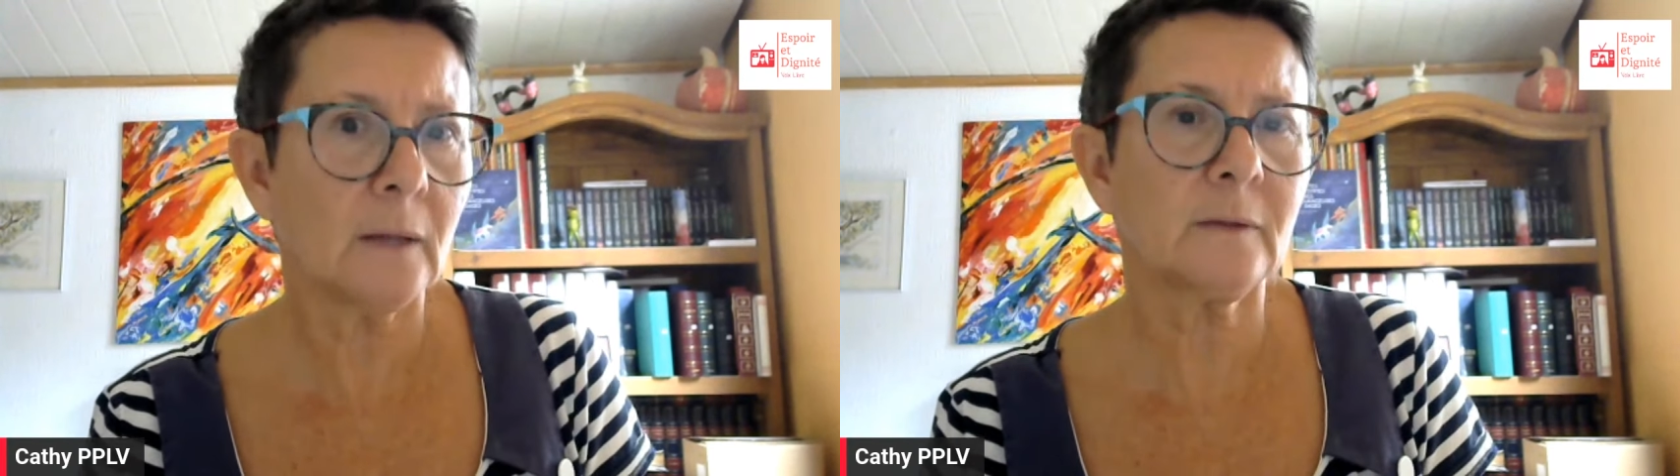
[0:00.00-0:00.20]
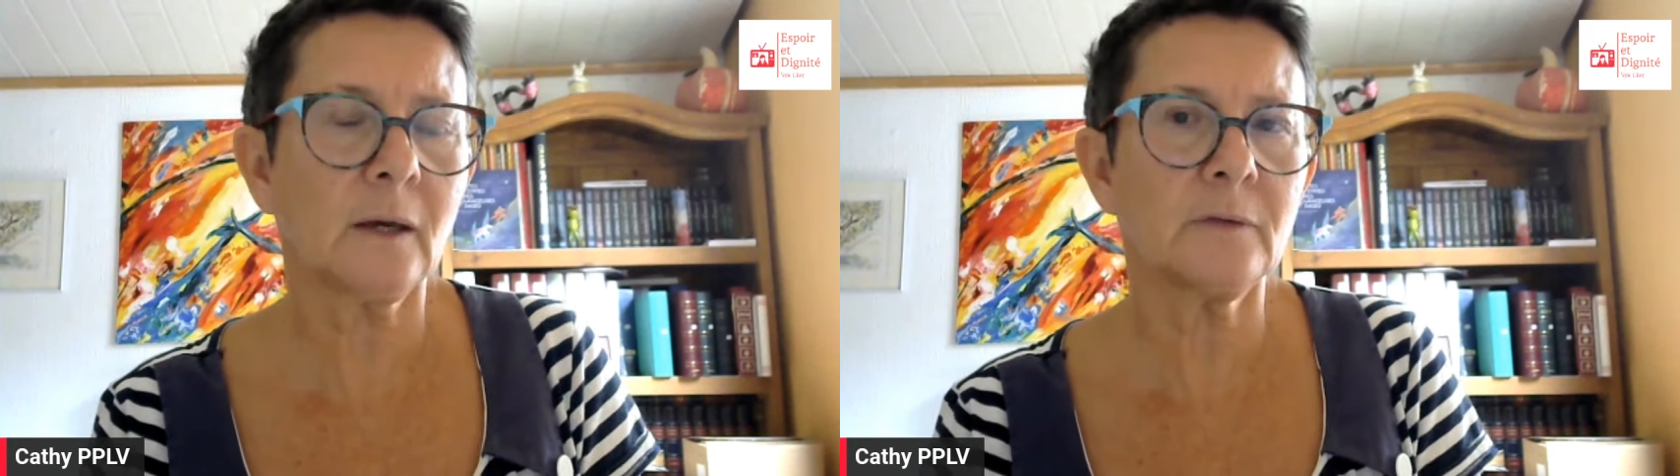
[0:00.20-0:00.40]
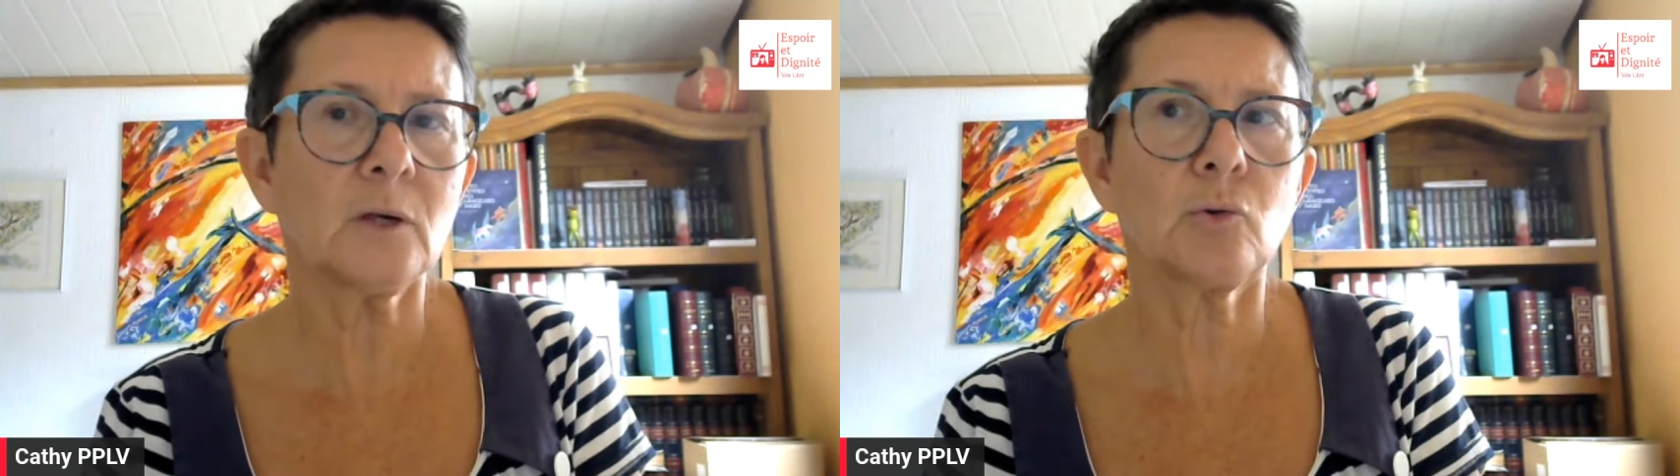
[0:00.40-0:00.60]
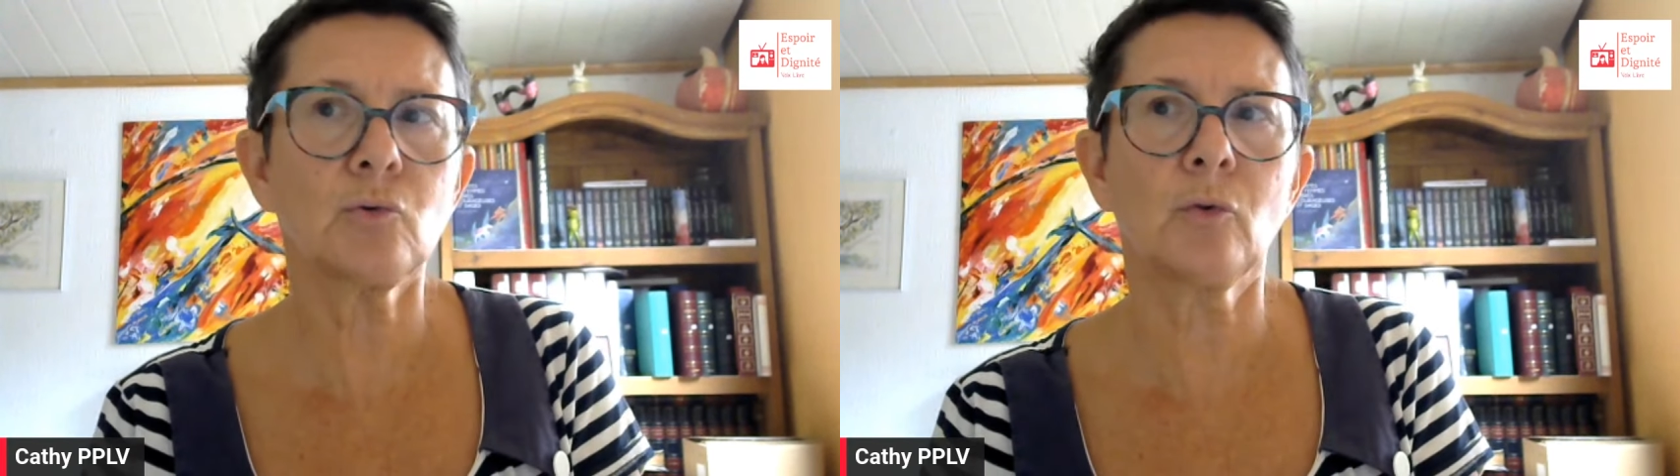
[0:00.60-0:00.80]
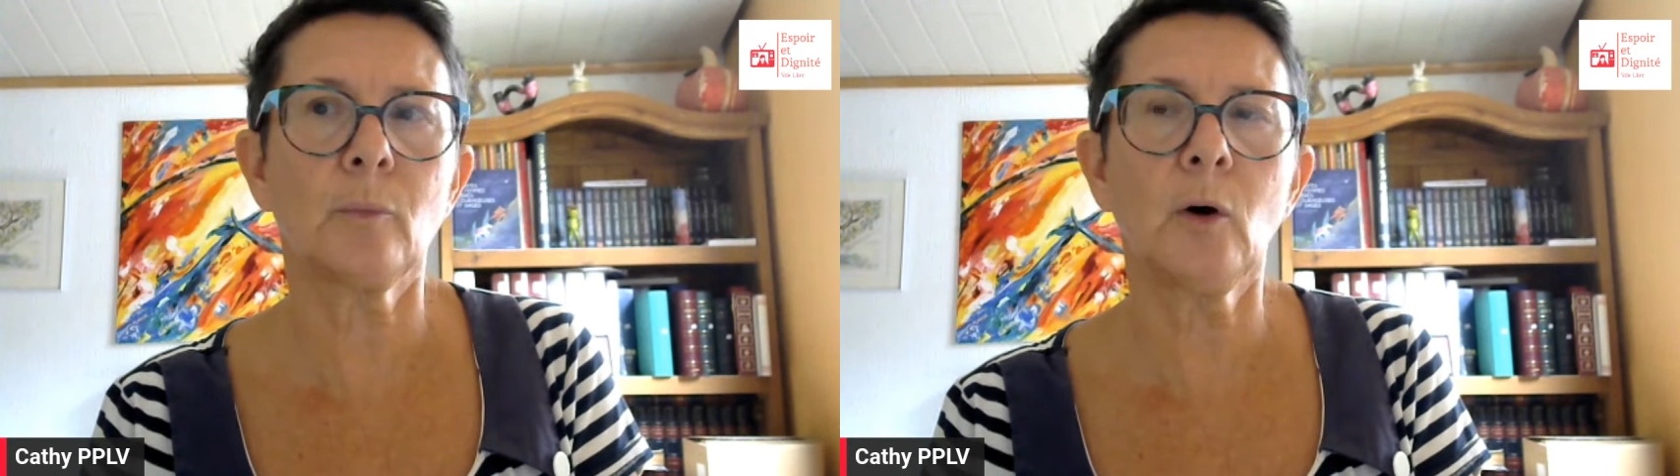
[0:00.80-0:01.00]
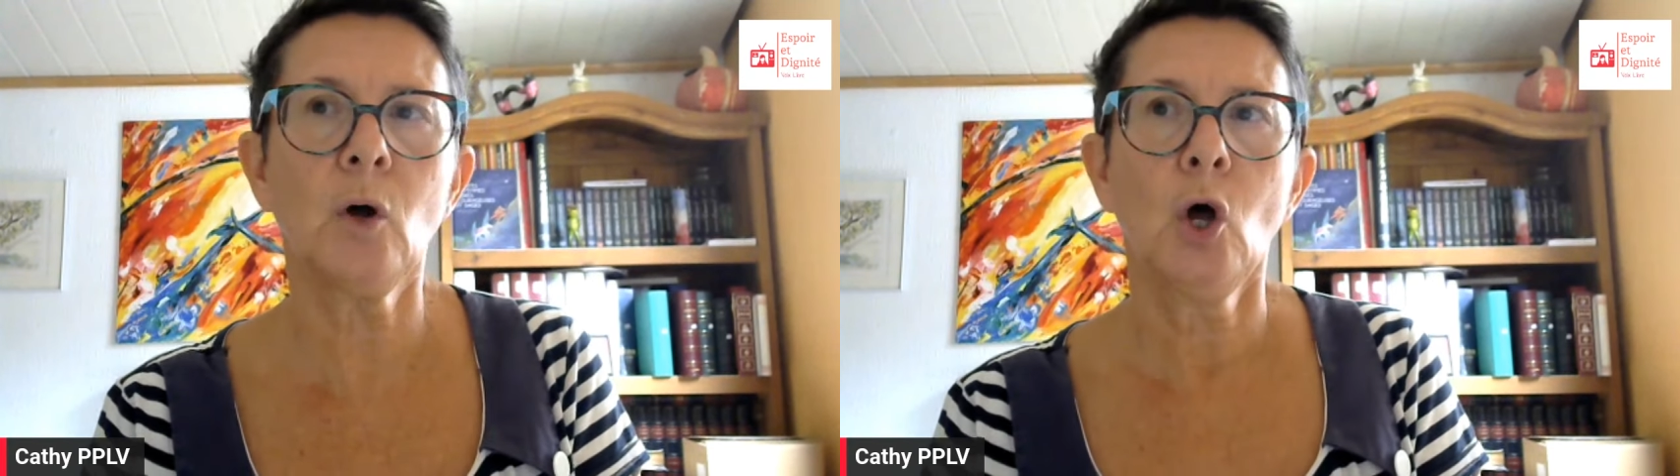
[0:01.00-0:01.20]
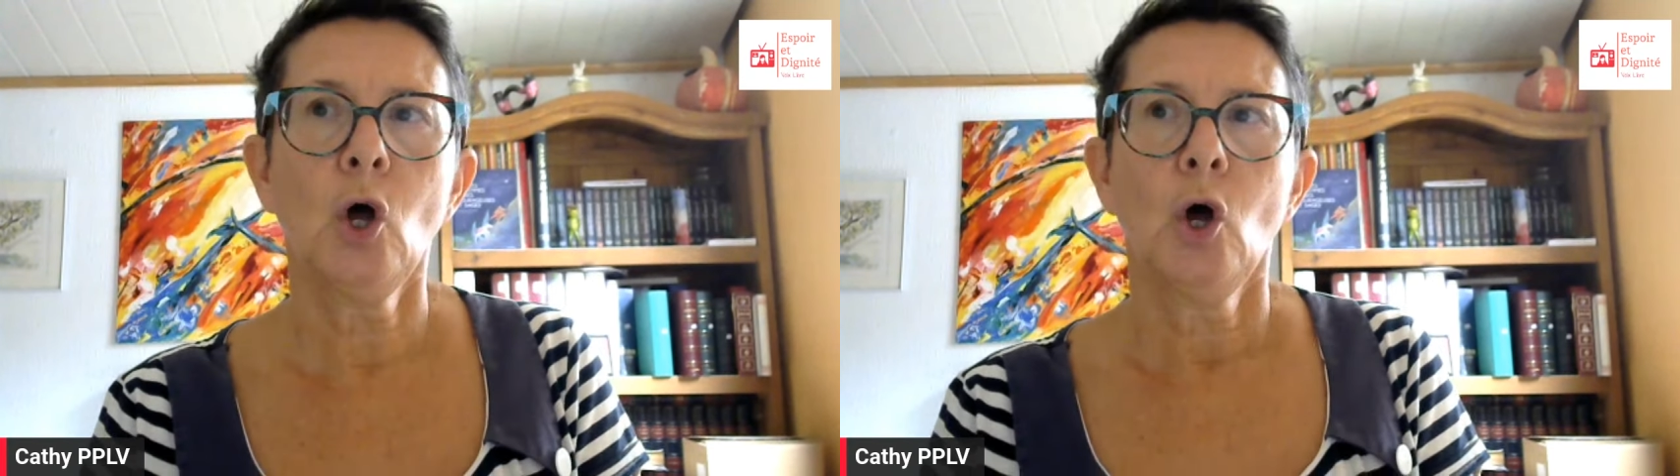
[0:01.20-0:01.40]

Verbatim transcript: servir justement